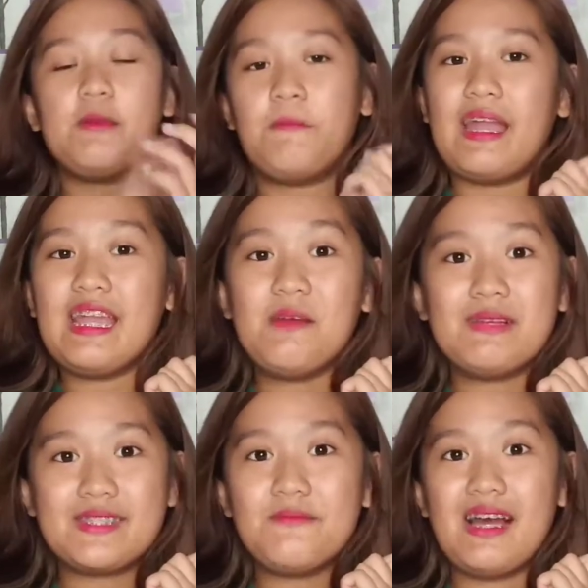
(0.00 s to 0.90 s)
Para
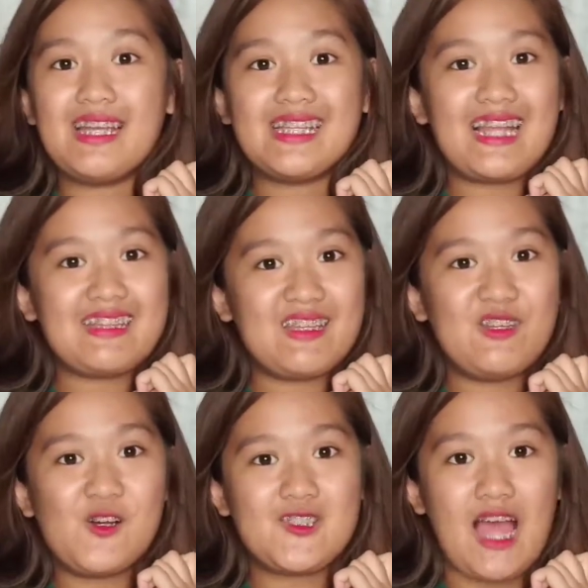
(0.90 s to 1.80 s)
naman sa mga
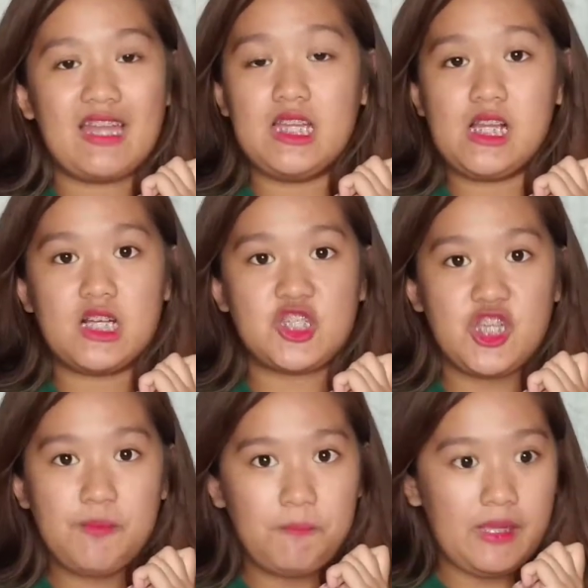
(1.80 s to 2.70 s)
nagtatanong sa kanilang
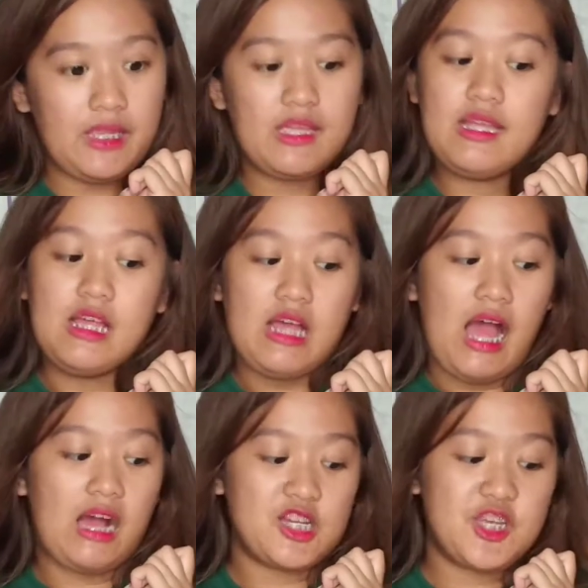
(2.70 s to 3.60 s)
shipping,
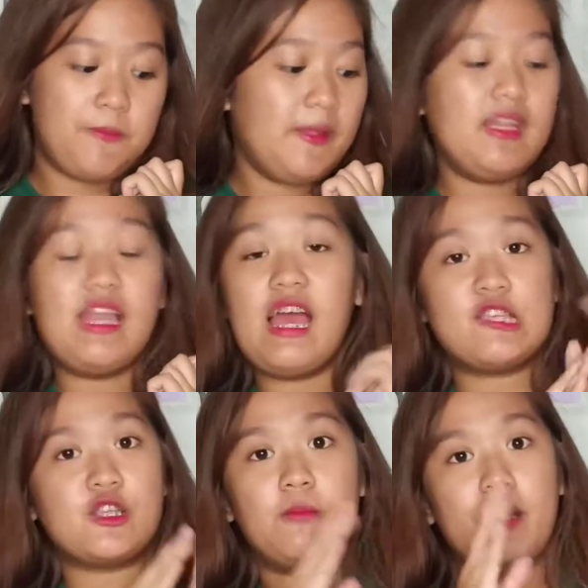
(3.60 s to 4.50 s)
ang shipping nila ay
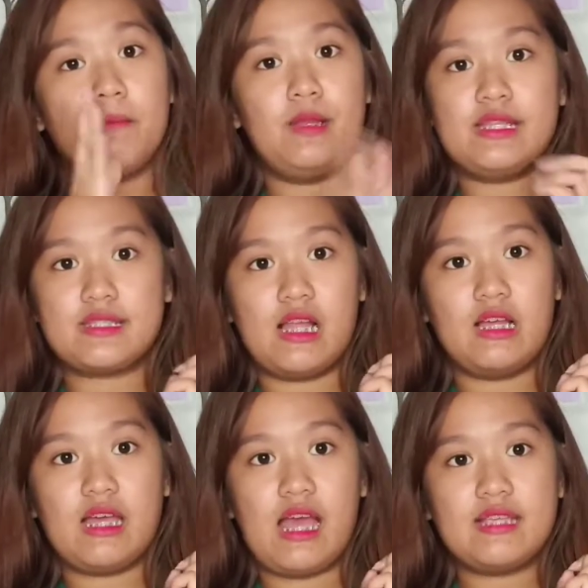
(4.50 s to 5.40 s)
sobrang bilis
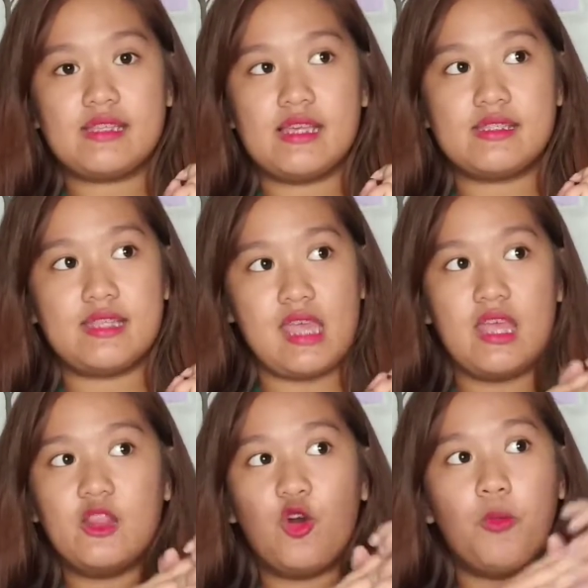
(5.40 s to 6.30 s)
lang guys. As
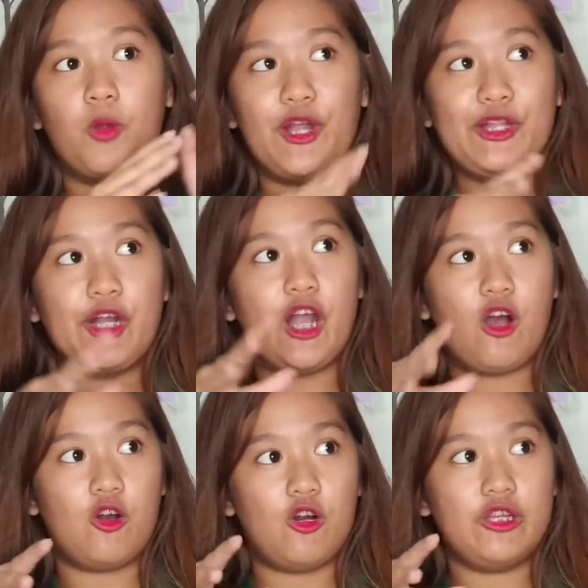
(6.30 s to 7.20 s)
in, umorder
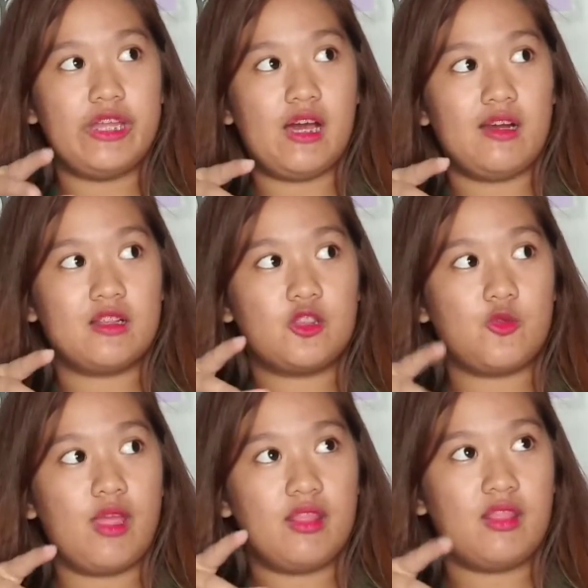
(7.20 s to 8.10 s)
ako ng
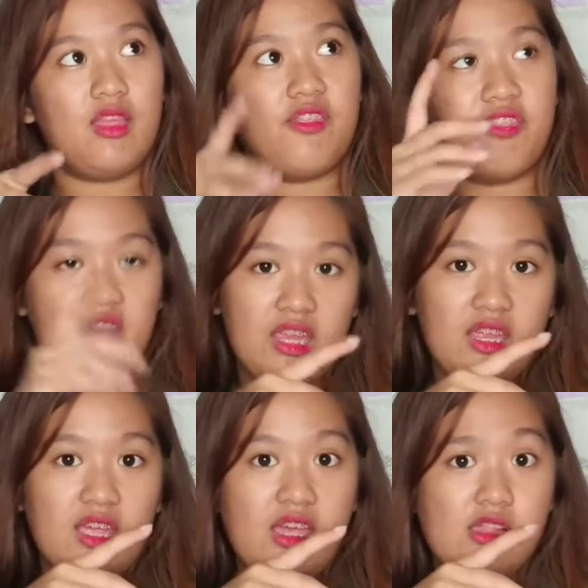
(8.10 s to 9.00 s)

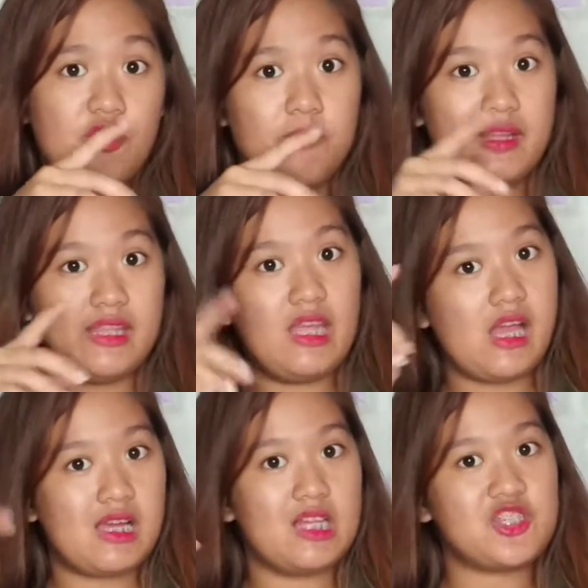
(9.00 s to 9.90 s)
23. Dumating
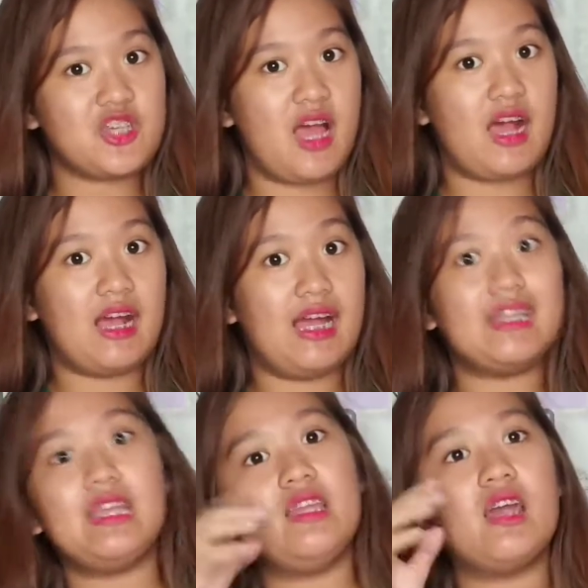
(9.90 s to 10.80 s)
agad siya
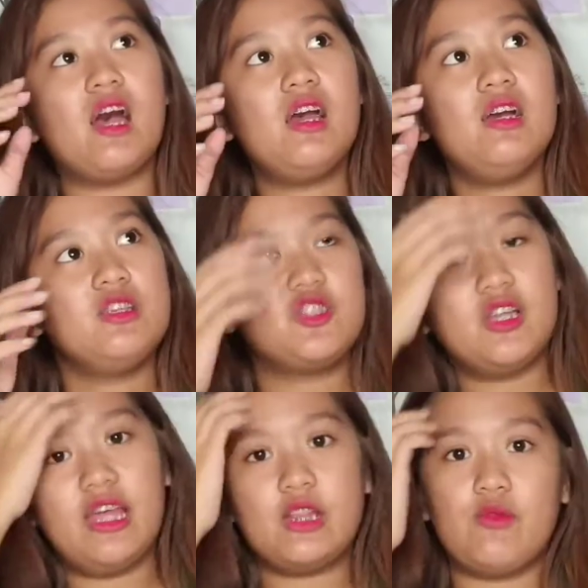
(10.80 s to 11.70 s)
kanina,
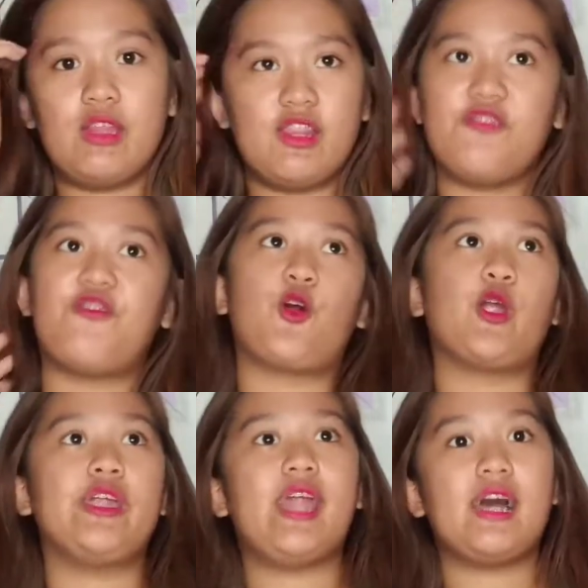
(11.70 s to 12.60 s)
July
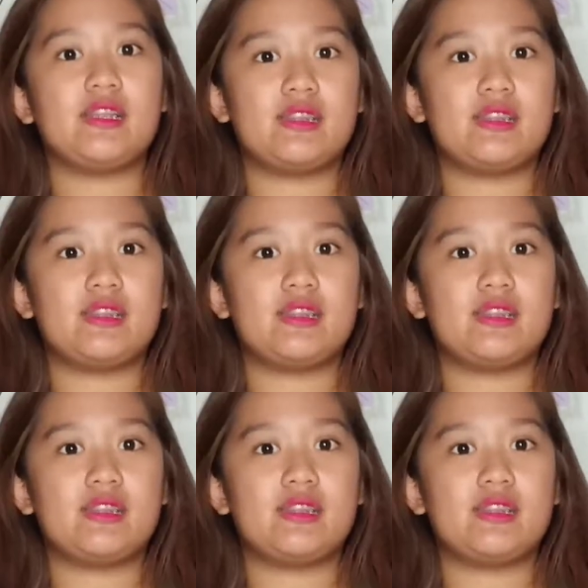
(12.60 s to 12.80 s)
24 ng